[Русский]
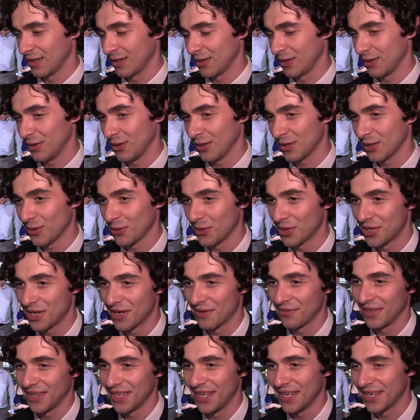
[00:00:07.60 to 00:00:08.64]
Ну, это
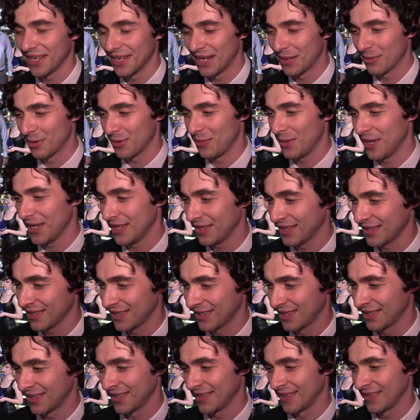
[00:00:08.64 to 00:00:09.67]
очень волнительный момент.
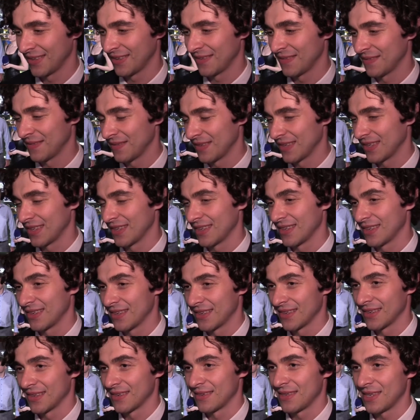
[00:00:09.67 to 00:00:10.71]

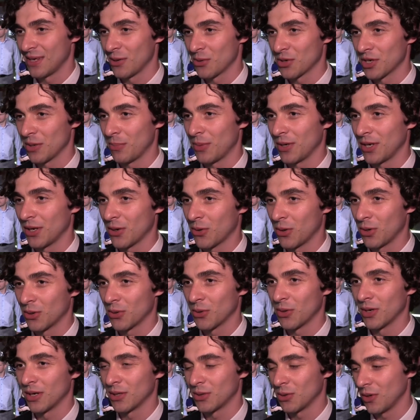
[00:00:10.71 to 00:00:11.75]
Все уже
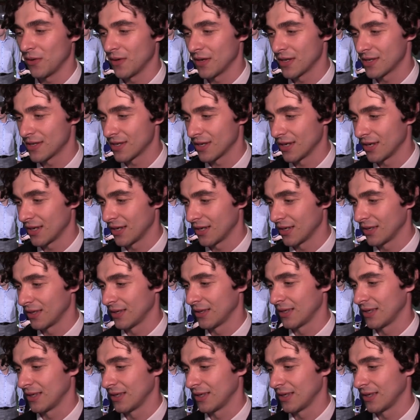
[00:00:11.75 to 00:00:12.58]
потихоньку готовятся.